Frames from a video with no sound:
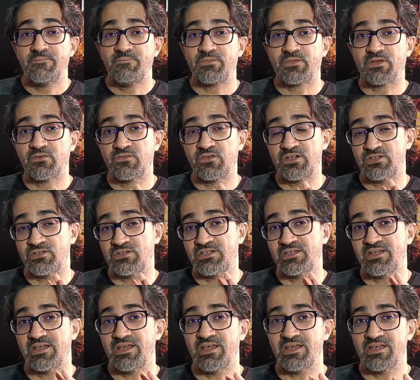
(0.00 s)
Então veja
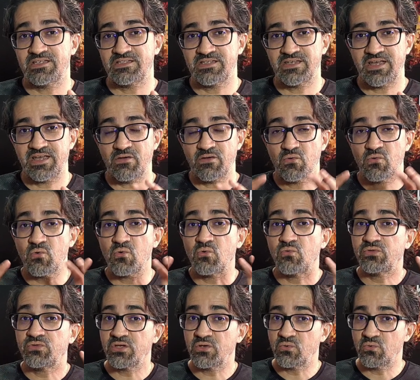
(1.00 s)
que esse é o
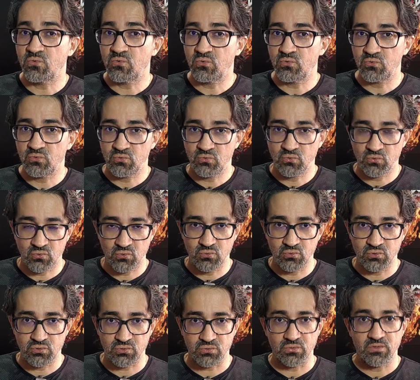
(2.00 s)
conteúdo do
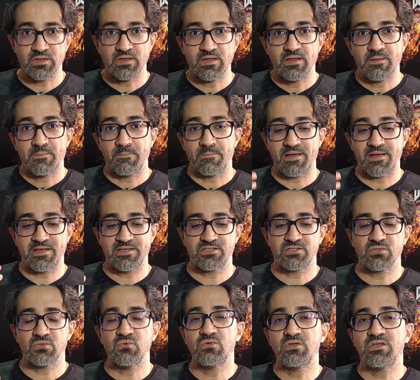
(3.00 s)
curso.
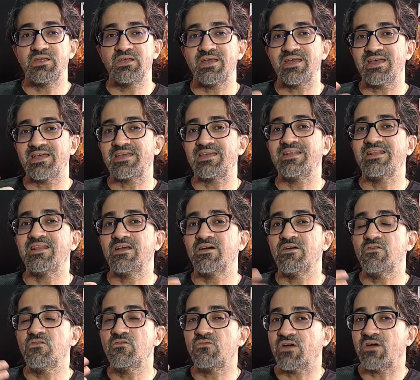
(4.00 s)
Mas o que é que
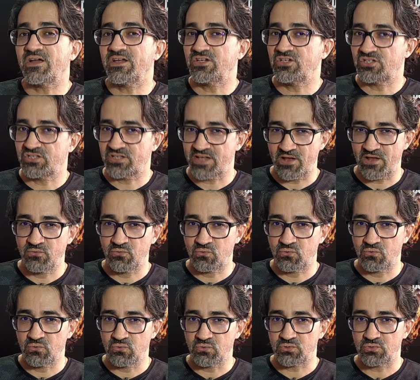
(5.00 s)
não vai estar no
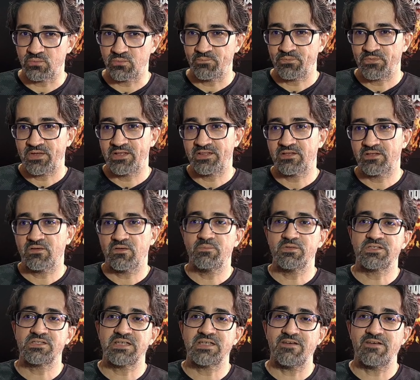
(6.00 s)
curso? Então
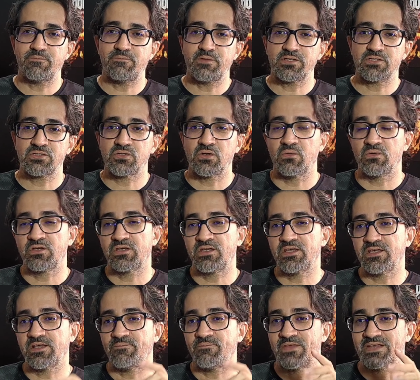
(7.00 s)
observe, pessoal,
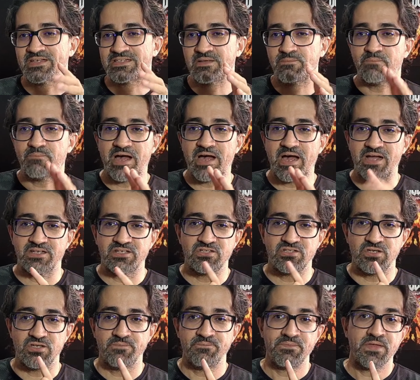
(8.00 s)
que essa parte
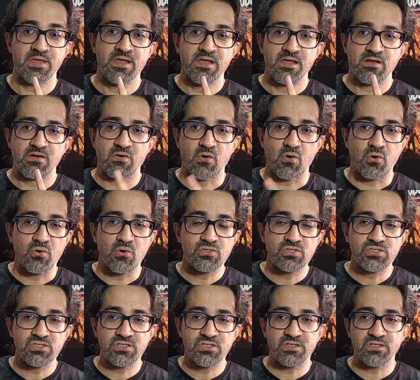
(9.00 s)
de
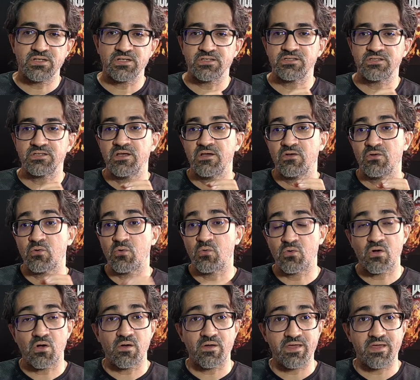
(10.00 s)
corrotinas,
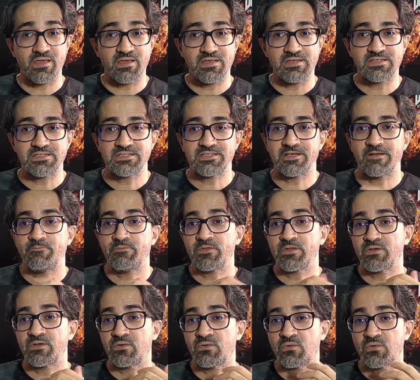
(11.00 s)
concorrência,
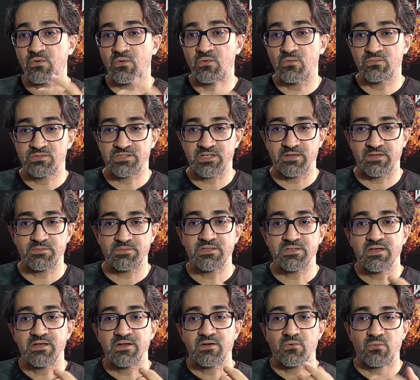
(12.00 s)
concepts,
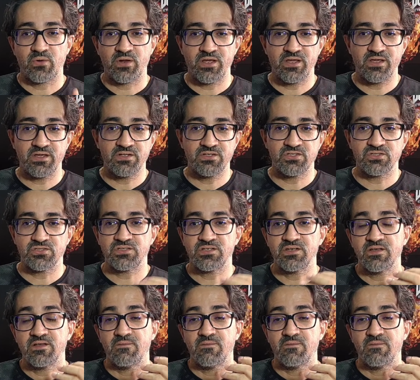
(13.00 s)
ranges,